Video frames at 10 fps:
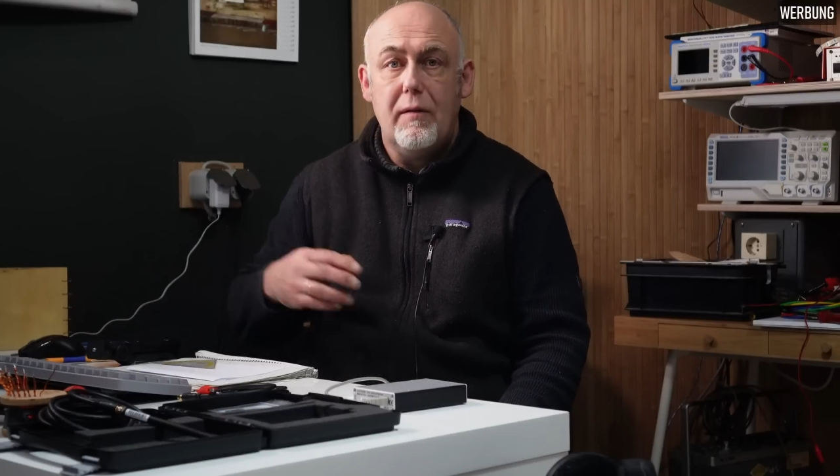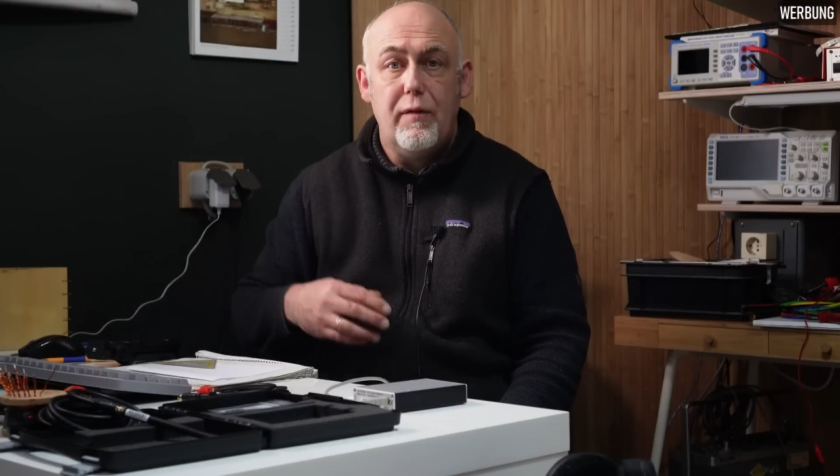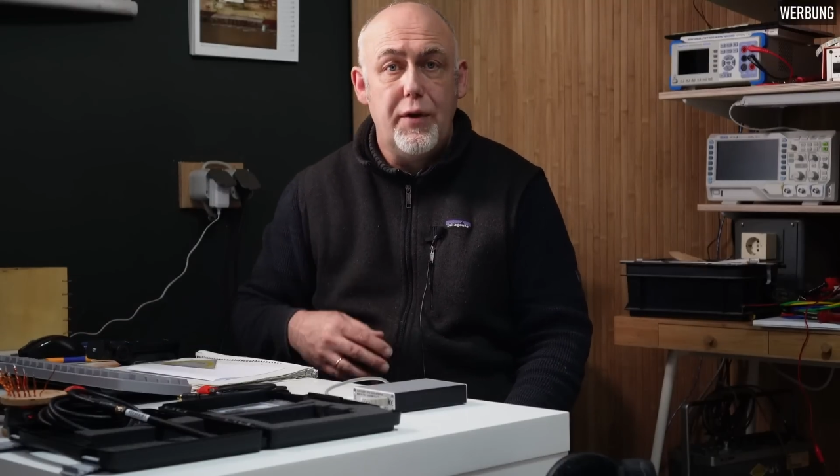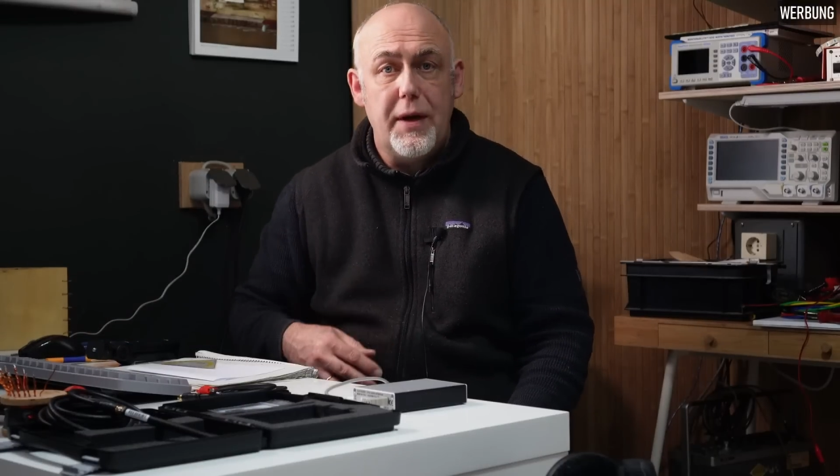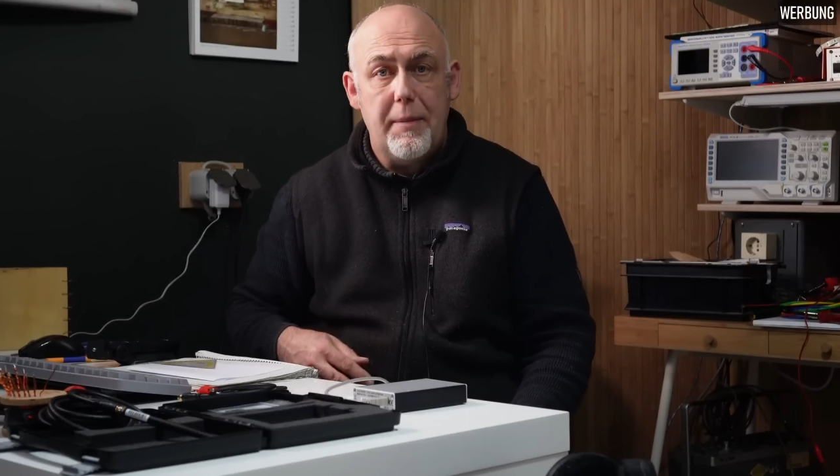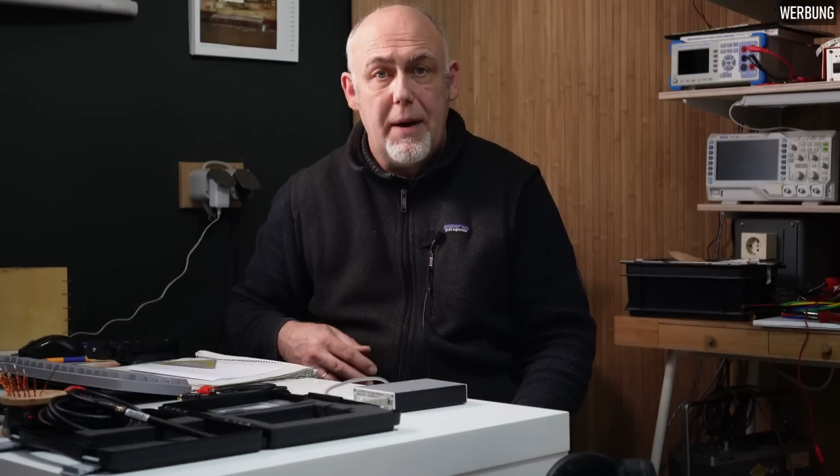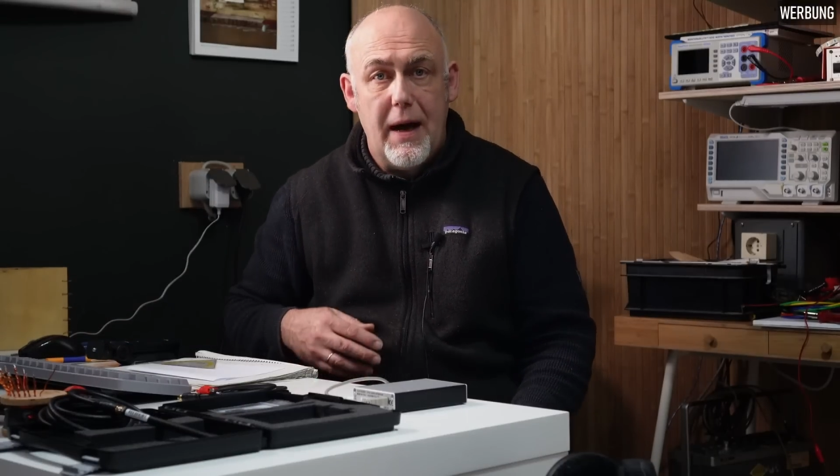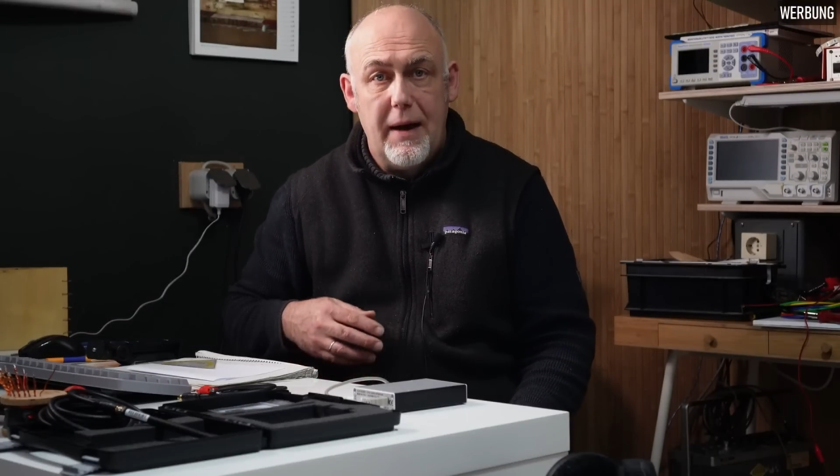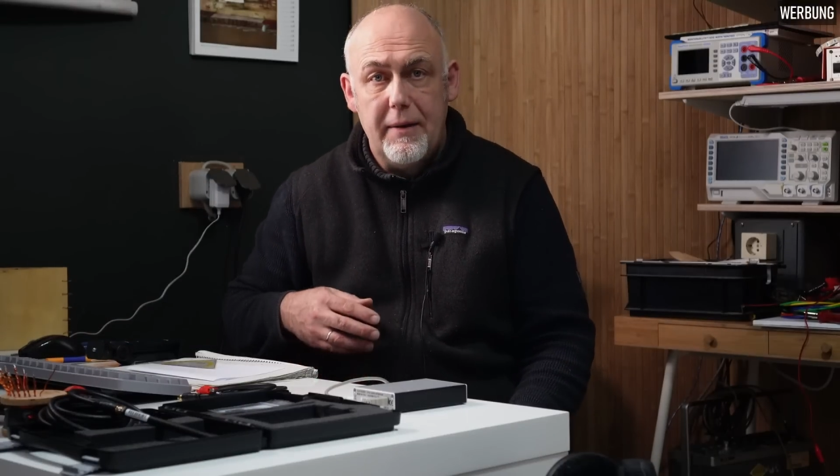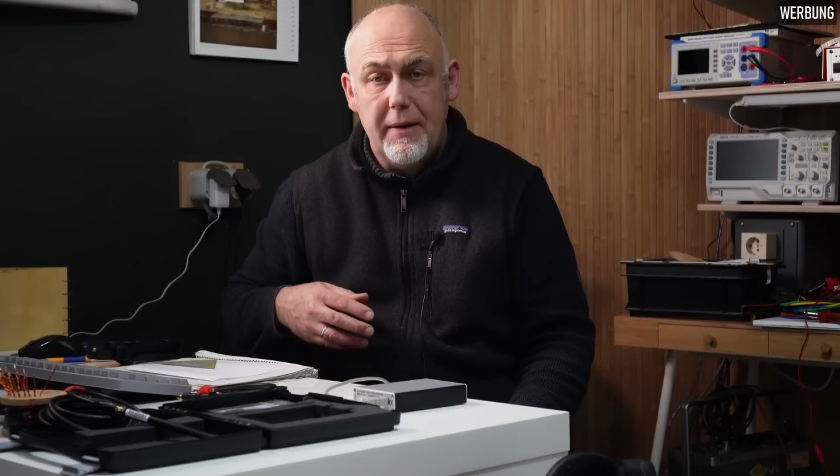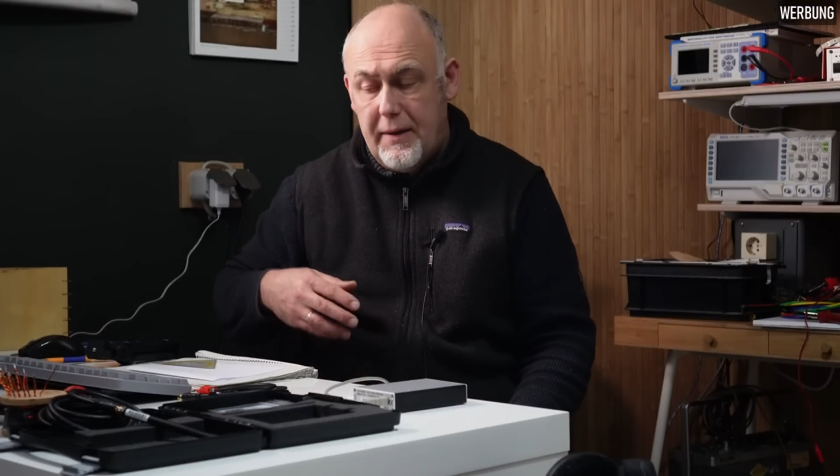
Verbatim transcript: wunderbar